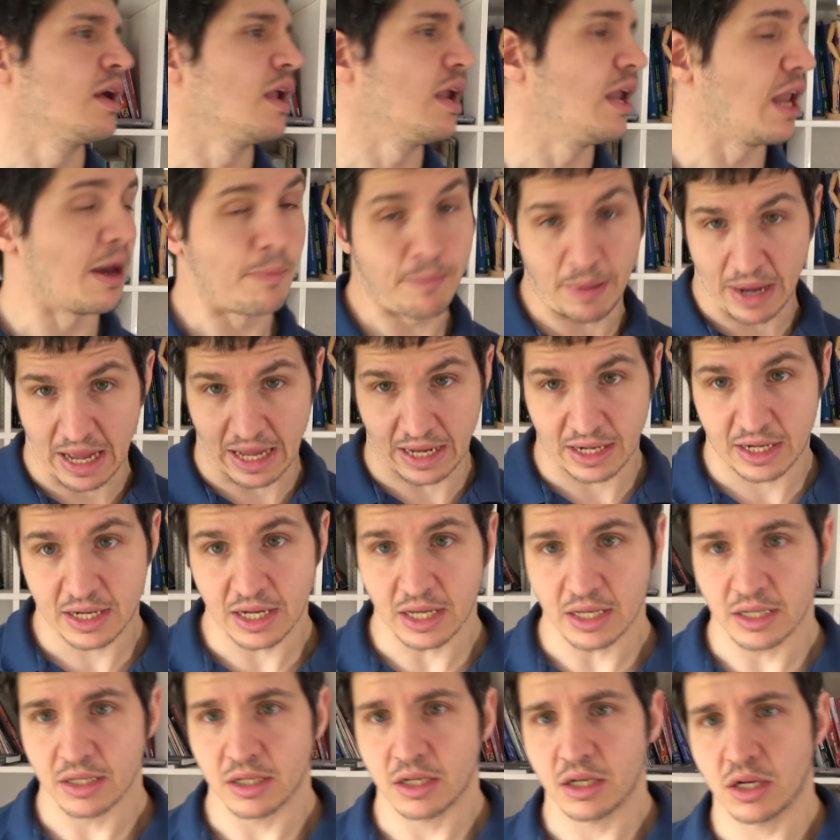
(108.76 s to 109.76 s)
La
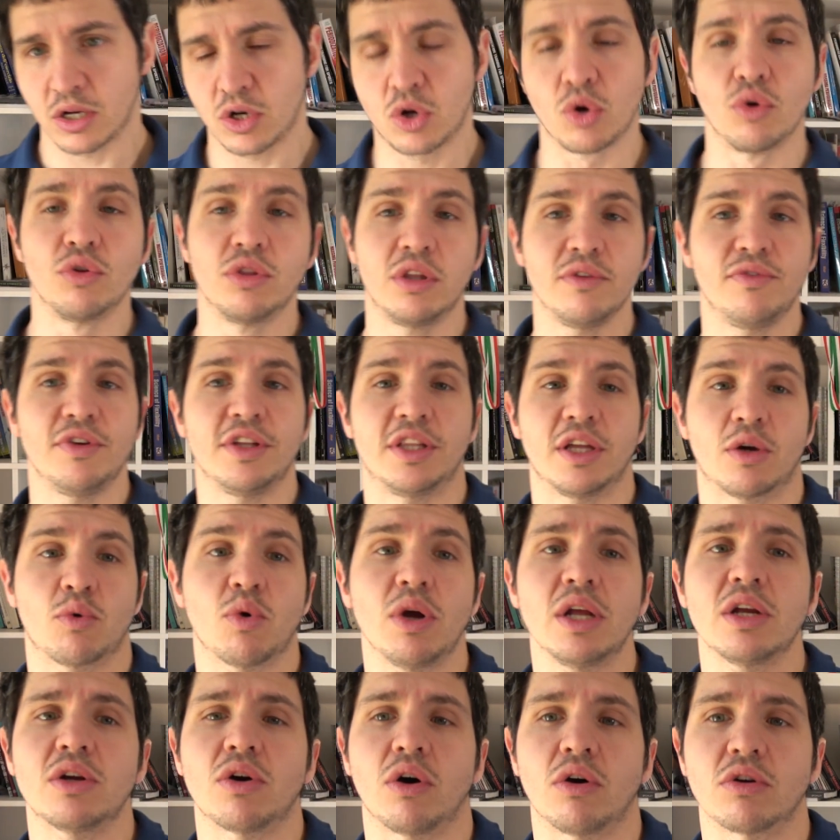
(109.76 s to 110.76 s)
panca condivide
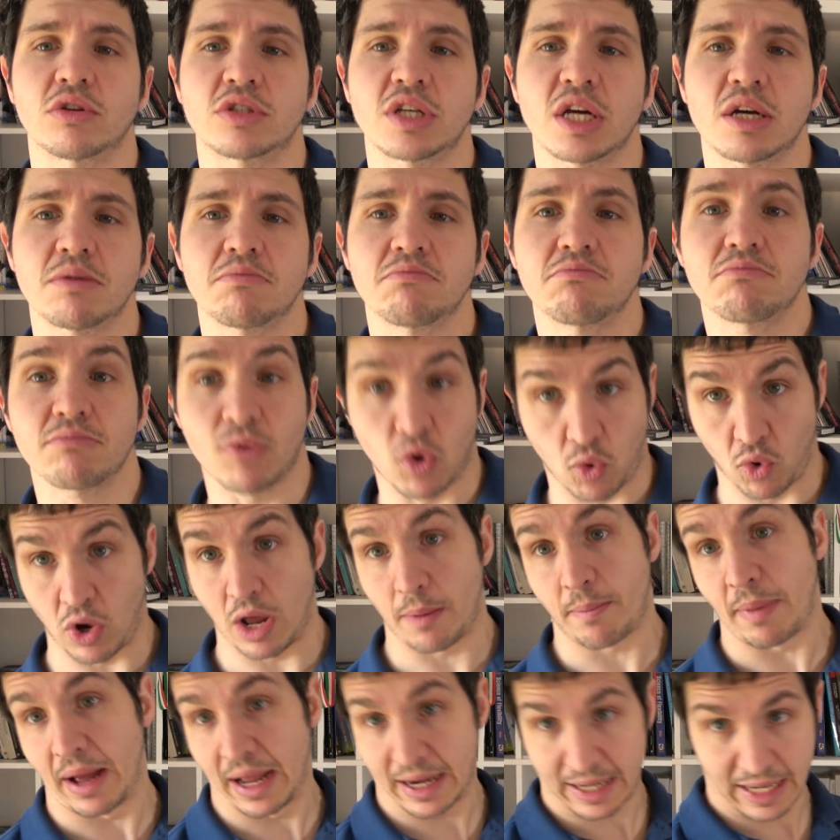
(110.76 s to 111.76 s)
qualcosa con
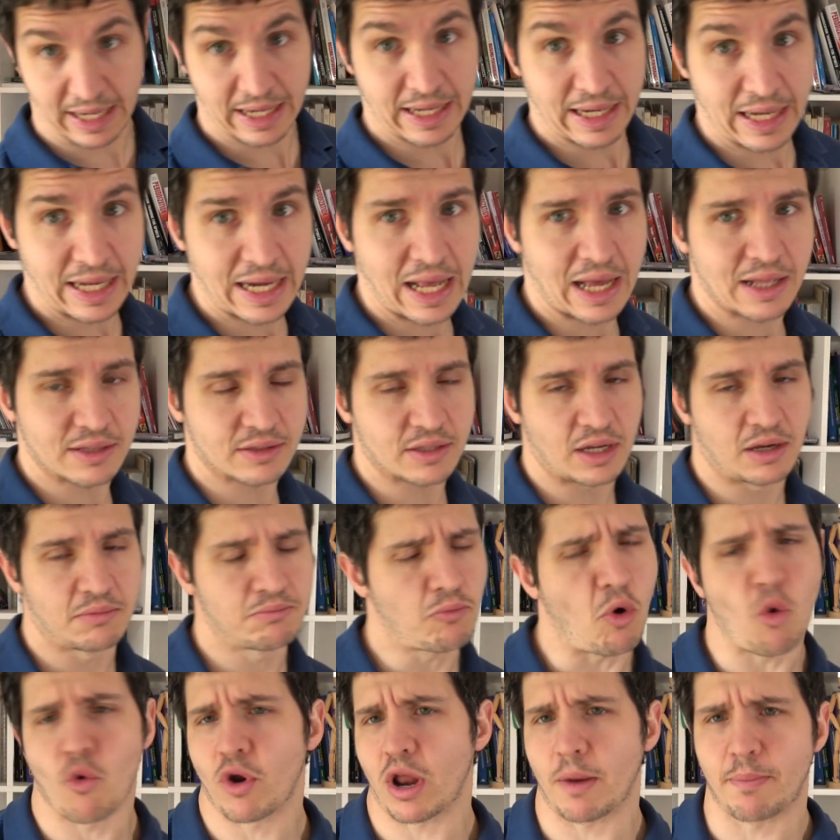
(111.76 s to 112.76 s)
la panca inclinata,
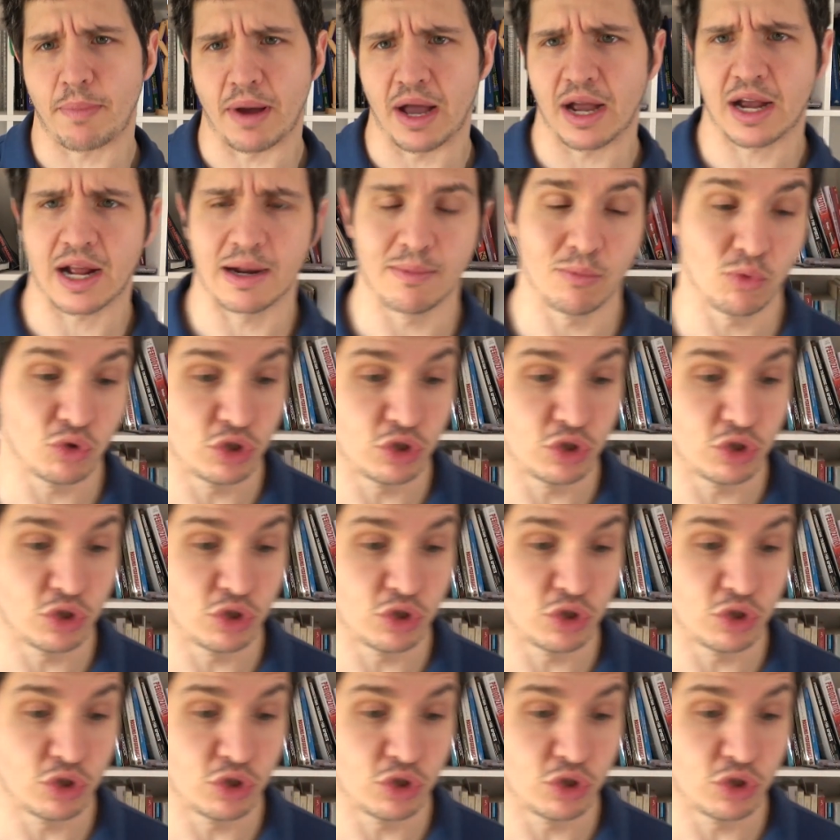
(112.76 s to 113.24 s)
o una panca al